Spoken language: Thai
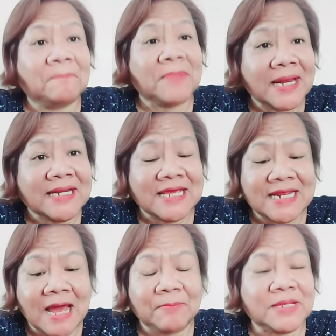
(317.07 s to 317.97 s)
เม้นนี้
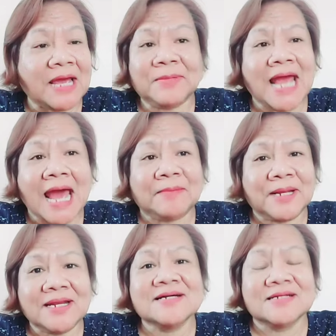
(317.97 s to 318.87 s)
นะมันยังไม่ได้อ่าน
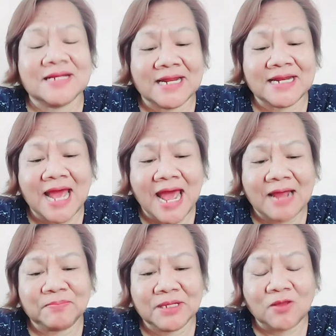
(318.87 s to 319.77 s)
เม้นอื่นเลยนะเนี่ย อ่า
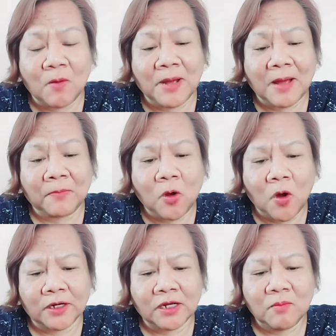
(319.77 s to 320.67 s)
นเม้นตอบกลับ
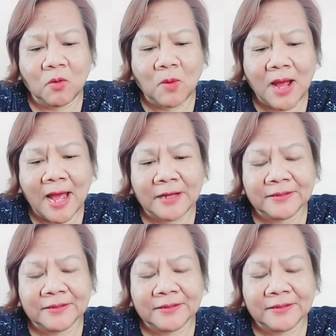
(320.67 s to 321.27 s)
ก่อน เขาบอกว่า